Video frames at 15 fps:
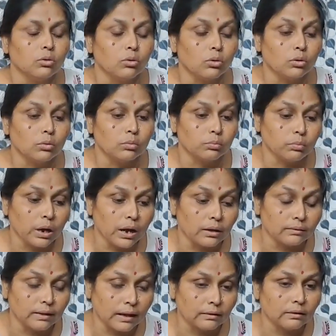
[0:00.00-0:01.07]
ওর
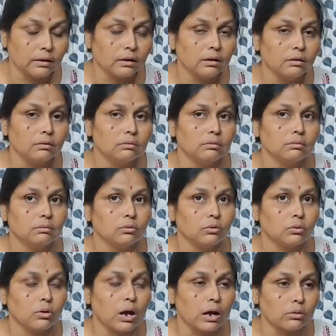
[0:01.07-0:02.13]
দাদা আচ্ছা। ও
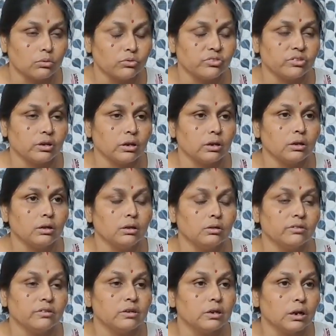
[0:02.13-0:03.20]
কাকুর ছেলে
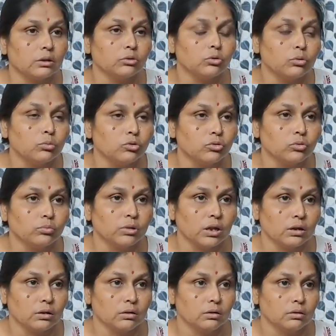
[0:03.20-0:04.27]
শ্রীকান্ত
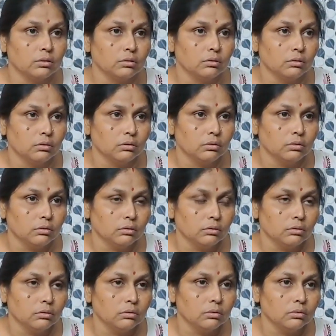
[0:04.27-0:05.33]
মজুমদার আচ্ছা।
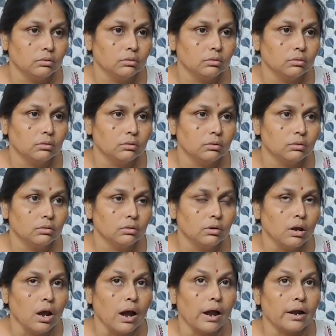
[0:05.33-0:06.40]
আর তার সাথে আরেকজন
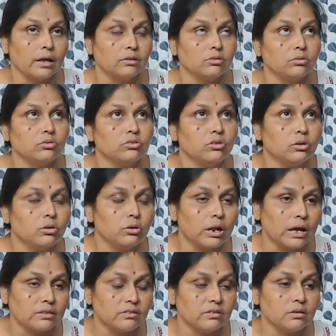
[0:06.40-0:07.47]
গিয়েছিল আরেকজন ছিল
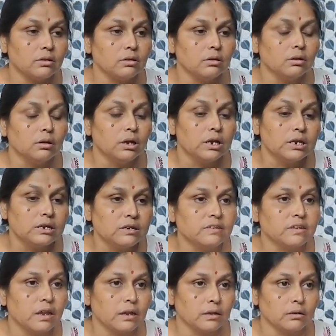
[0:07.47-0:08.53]
রাঁচির
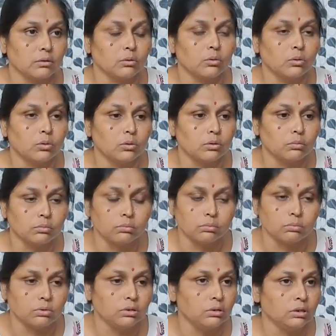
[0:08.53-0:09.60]
ঈশান ওর
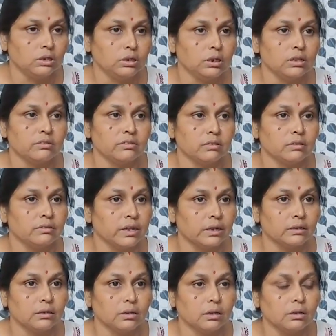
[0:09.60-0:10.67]
ডিটেলস আচ্ছা।
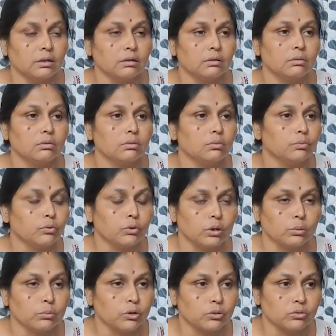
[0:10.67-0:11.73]
জানি না ওর ফোন
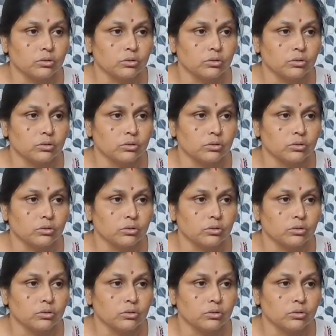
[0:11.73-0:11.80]
নাম্বারও